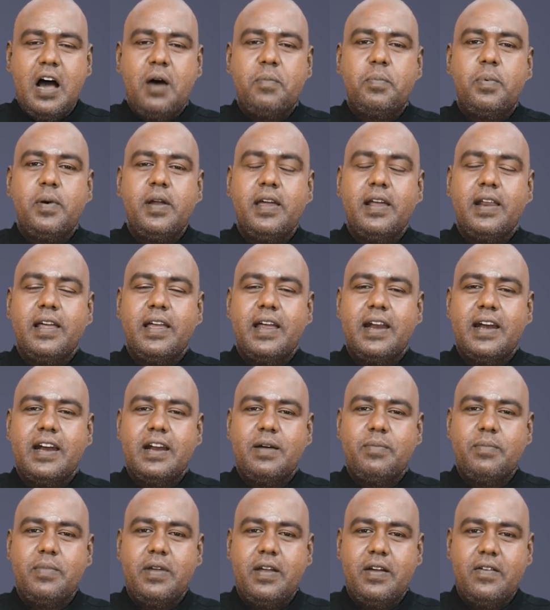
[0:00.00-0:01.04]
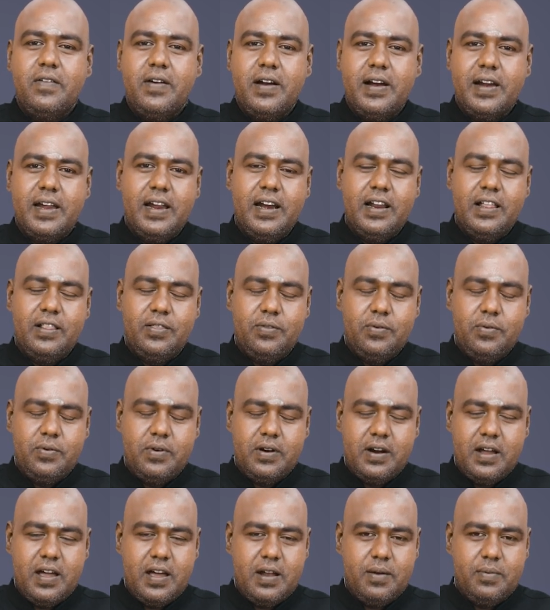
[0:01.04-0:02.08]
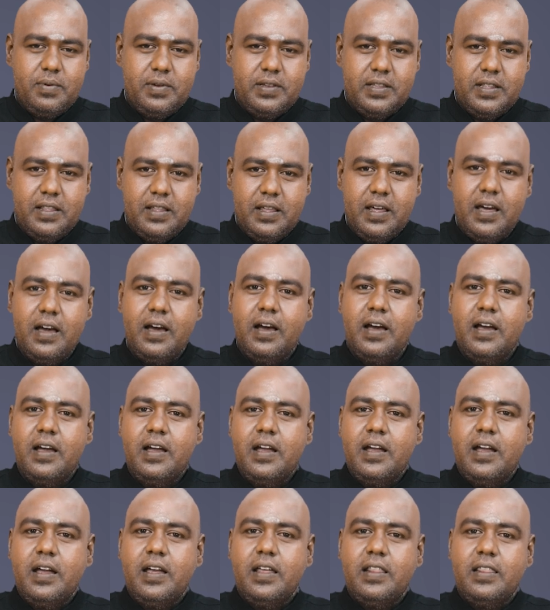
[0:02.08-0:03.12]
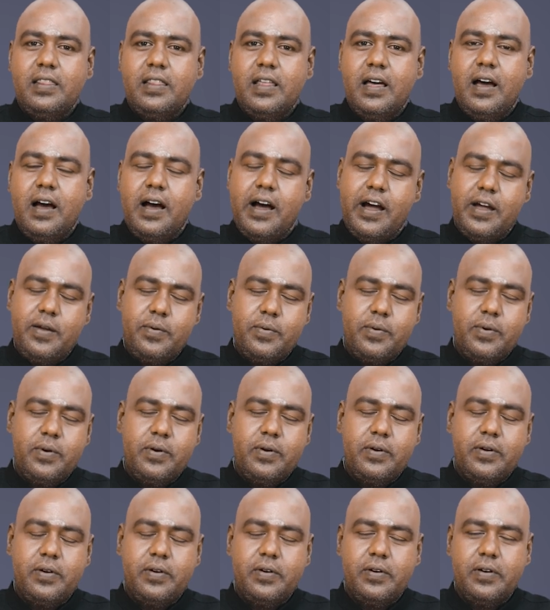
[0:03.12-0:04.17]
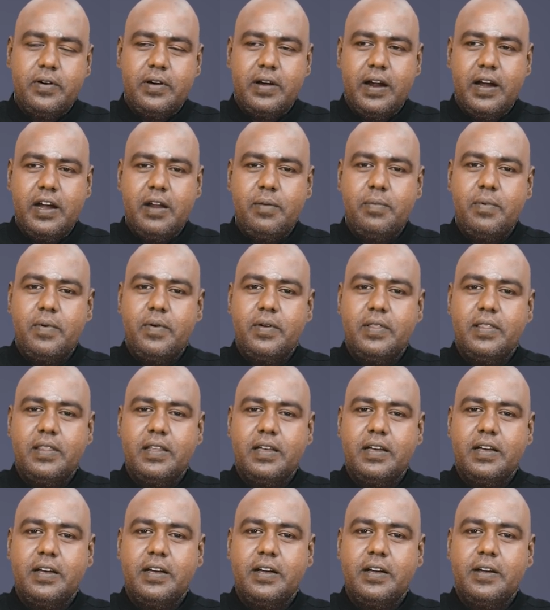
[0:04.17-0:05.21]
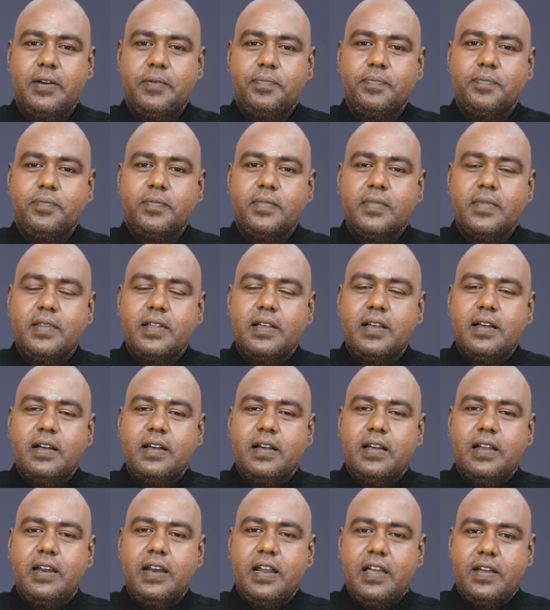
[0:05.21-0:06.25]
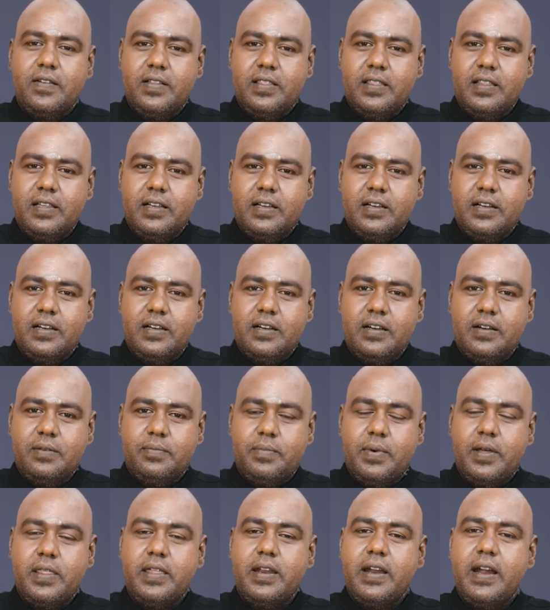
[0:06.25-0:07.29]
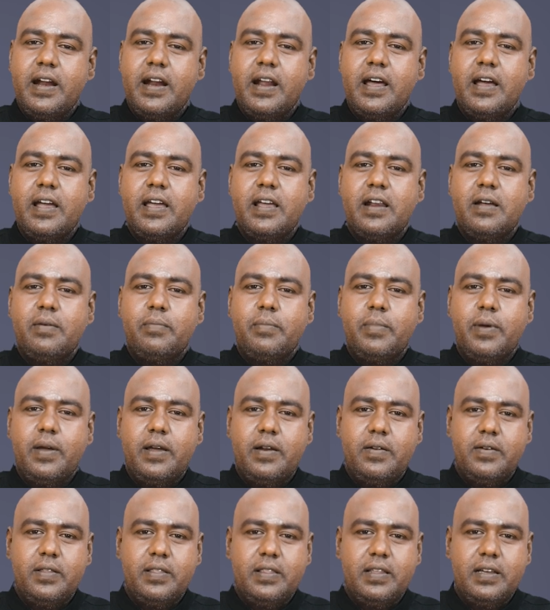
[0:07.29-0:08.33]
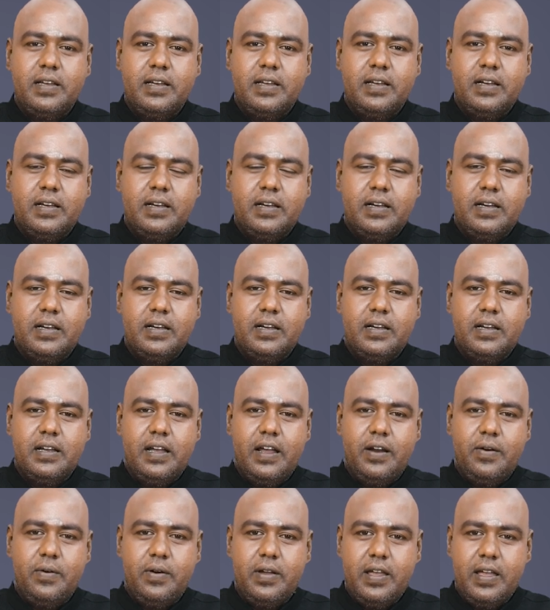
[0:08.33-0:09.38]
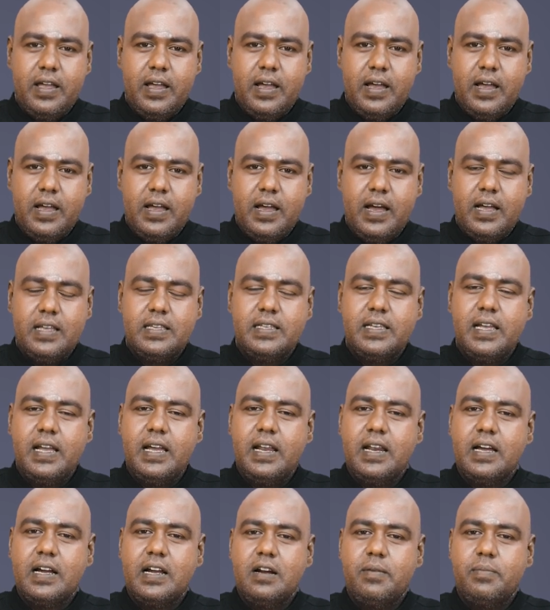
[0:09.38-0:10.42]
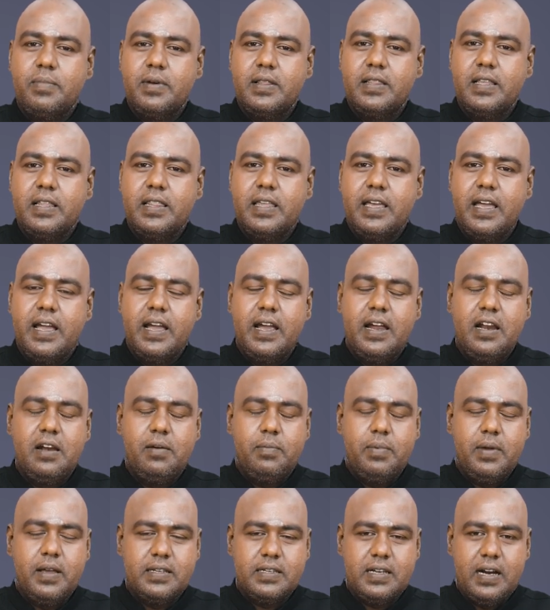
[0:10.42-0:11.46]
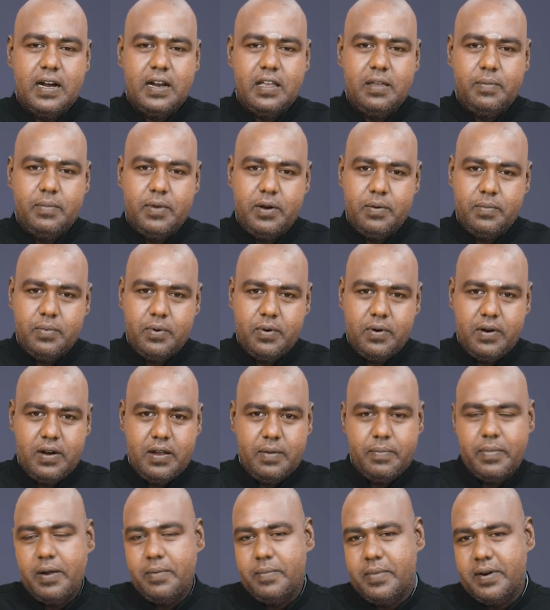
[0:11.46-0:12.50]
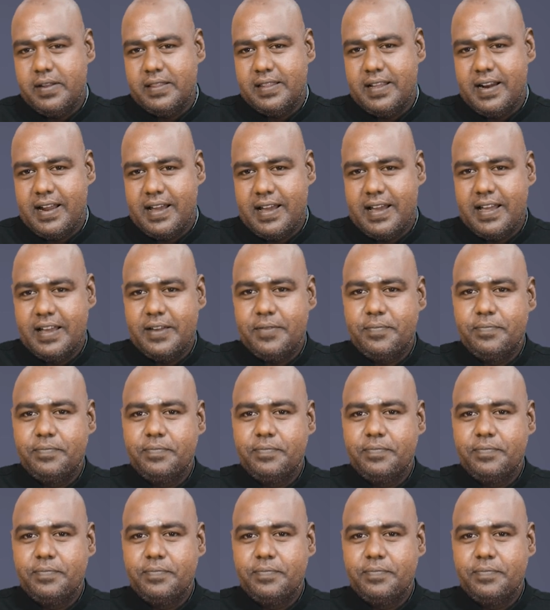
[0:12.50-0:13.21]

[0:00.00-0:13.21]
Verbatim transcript: அப்படிங்கிற எண்ணம் என் வாழ்க்கையில் தோன்ற ஆரம்பித்தது தான் இந்த ஆய்வு கண்டிப்பாக வந்து இன்றைக்கி வந்து பதினேழாயிரம் பேர் வந்து என்னுடைய அச்சை இலக்கண பத்தி ஏஎல்பி அஸ்ட்ராலஜி மென்பொருளில் பயன்படுத்துகிறாங்க